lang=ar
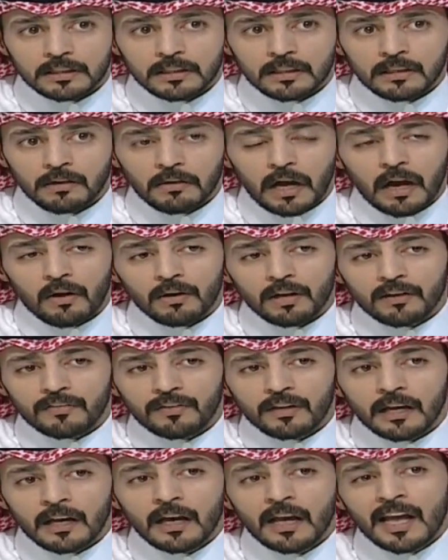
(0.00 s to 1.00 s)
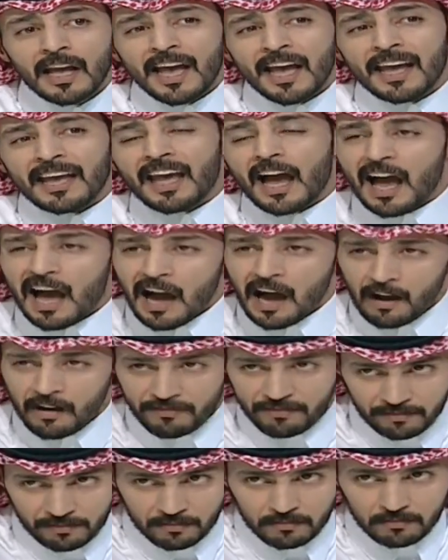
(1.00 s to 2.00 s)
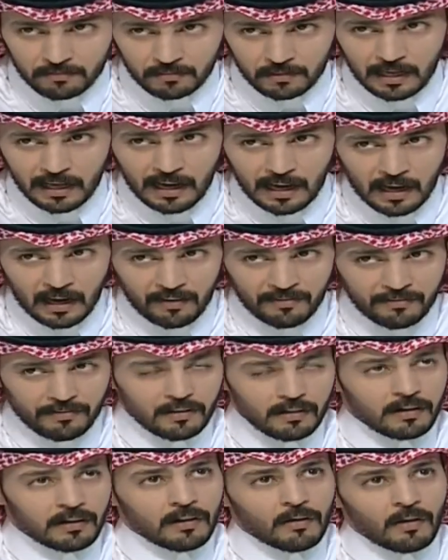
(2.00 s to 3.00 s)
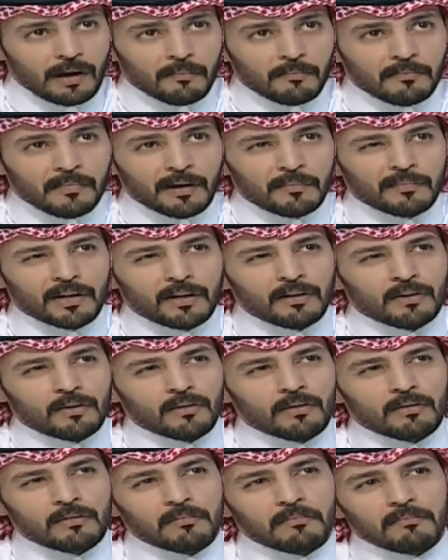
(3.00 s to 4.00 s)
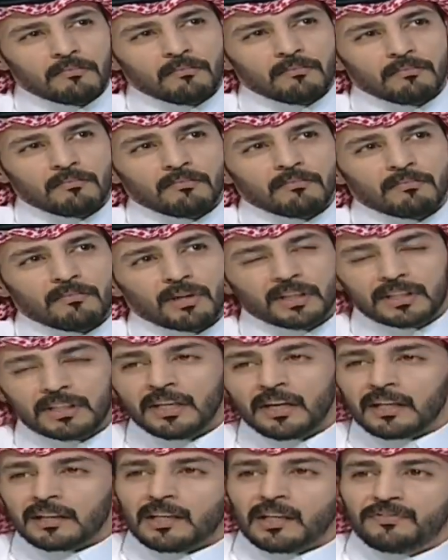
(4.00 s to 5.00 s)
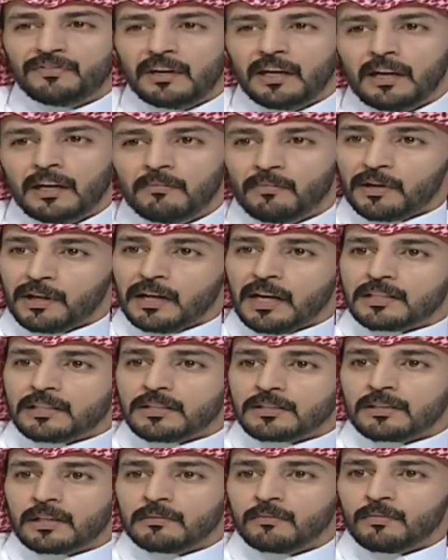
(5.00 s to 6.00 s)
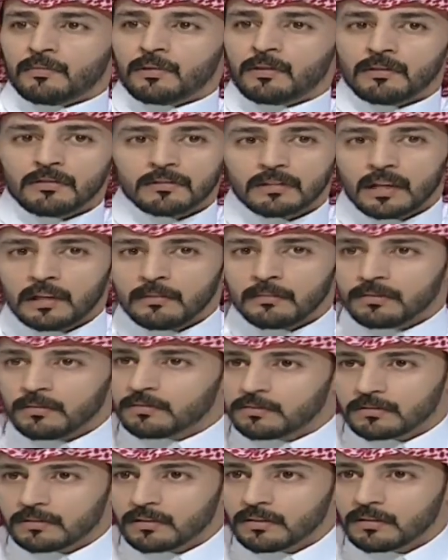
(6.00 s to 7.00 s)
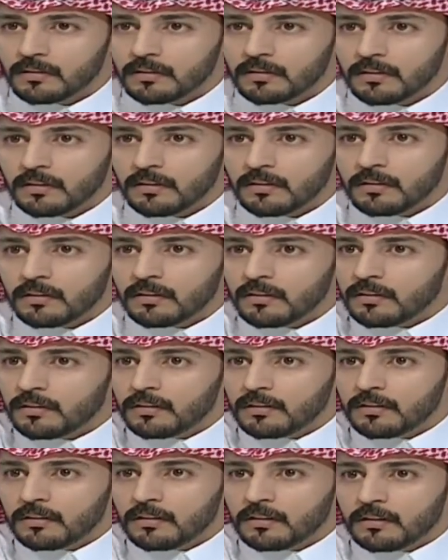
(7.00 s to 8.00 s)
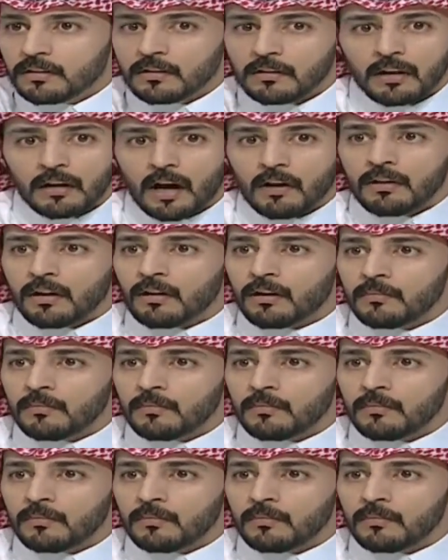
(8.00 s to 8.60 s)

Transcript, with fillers: جنسيه ويحاول يخفيها يخاف يخاف نوعا ما من انه ممكن تجي رده فعل ممكن الناس ينصدموا منه طيب او انه مثلا يلغوا المتابعه او, أو